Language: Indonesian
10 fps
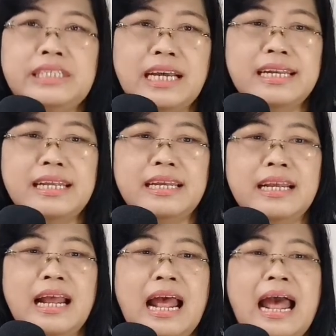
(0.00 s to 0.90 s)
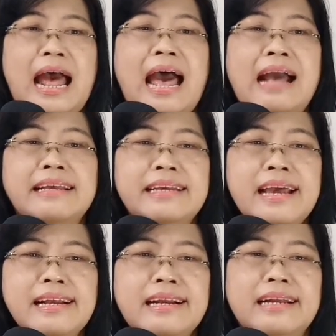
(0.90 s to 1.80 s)
Jadi
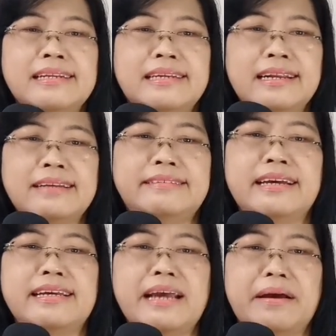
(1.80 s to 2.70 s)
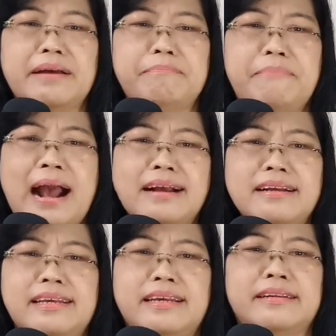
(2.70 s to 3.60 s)
hakikat gereja yang
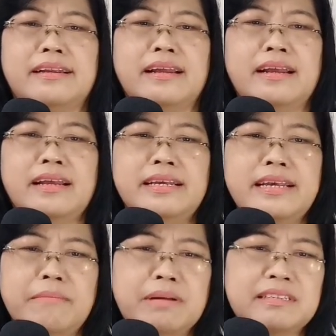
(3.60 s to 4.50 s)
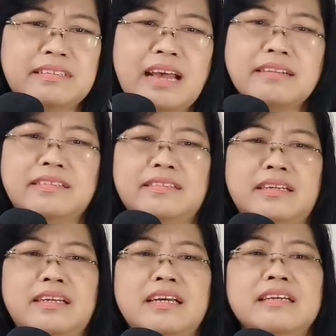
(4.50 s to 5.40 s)
bangkit yang
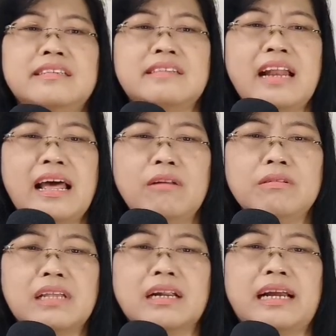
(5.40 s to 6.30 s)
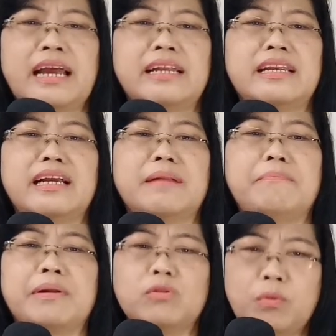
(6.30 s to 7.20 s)
bersaksi selalu terkait dengan
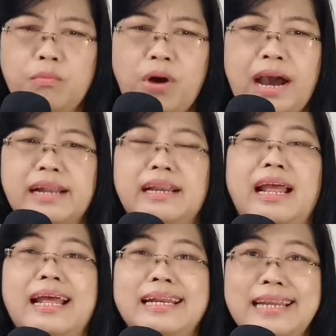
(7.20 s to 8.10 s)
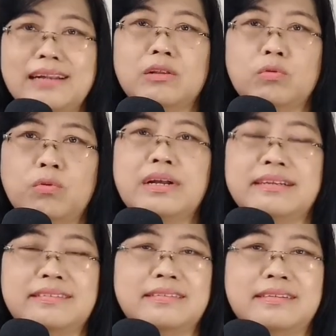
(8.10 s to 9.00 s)
pertumbuhan dan
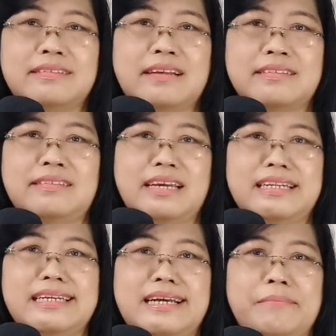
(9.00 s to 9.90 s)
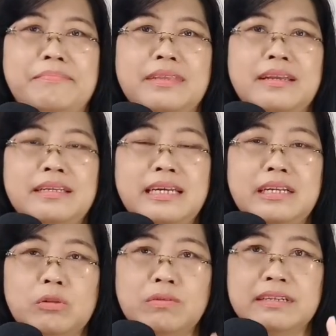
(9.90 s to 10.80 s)
tugas kesaksiannya.
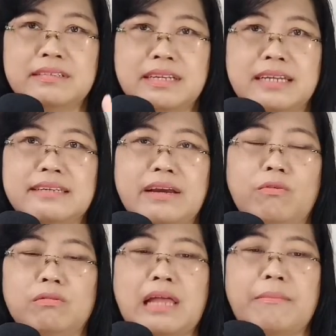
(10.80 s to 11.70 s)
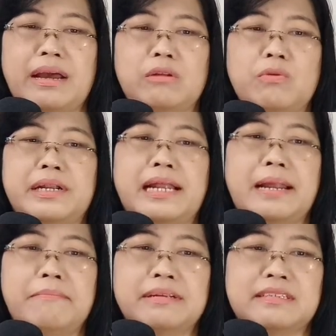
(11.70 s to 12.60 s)
Jadi tugas gereja yang utama itu
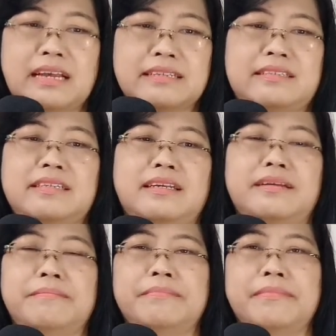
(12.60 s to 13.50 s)
adalah bersaksi.